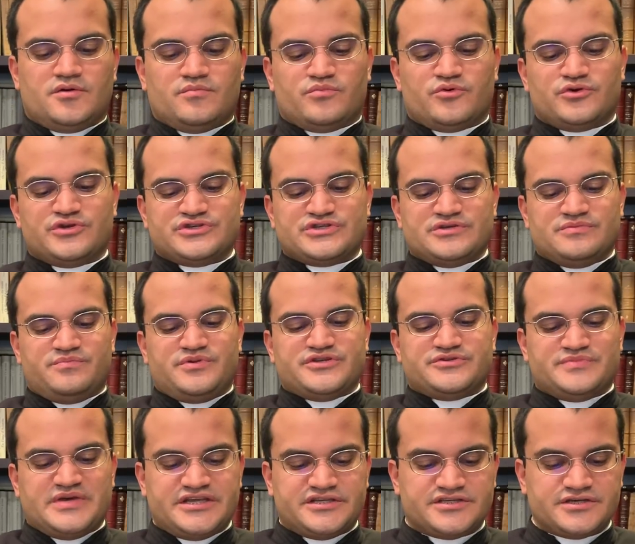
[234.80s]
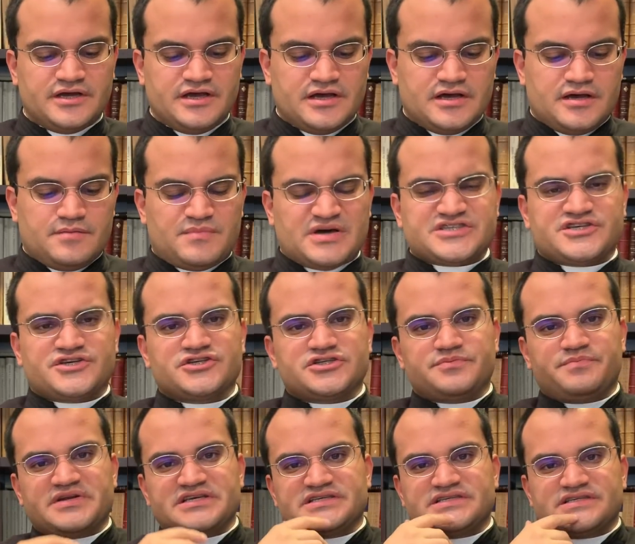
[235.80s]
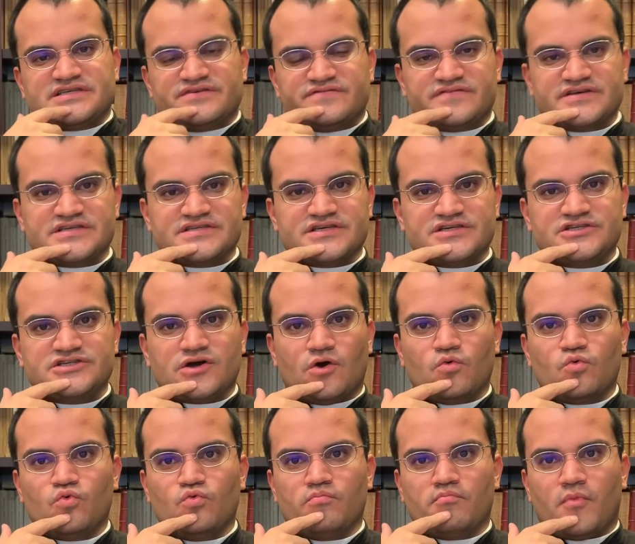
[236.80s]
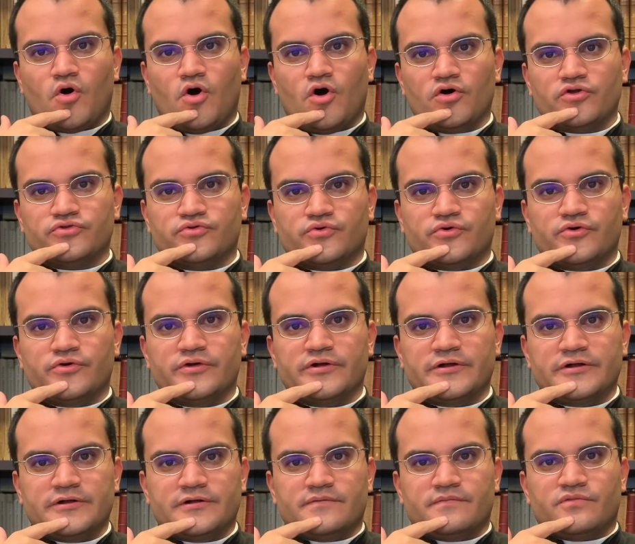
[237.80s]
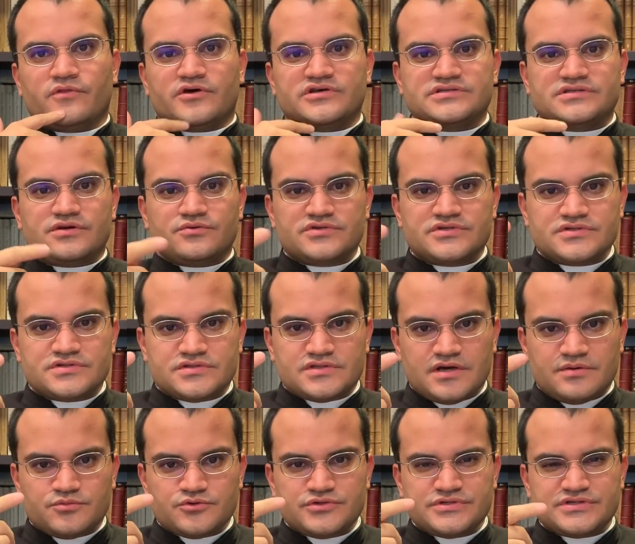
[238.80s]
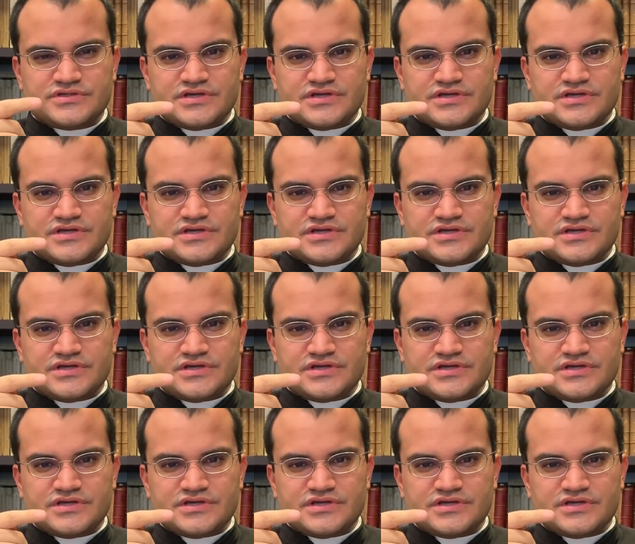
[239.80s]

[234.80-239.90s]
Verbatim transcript: por isso simplesmente. Mas a gente precisa ver se de algum modo nós não estamos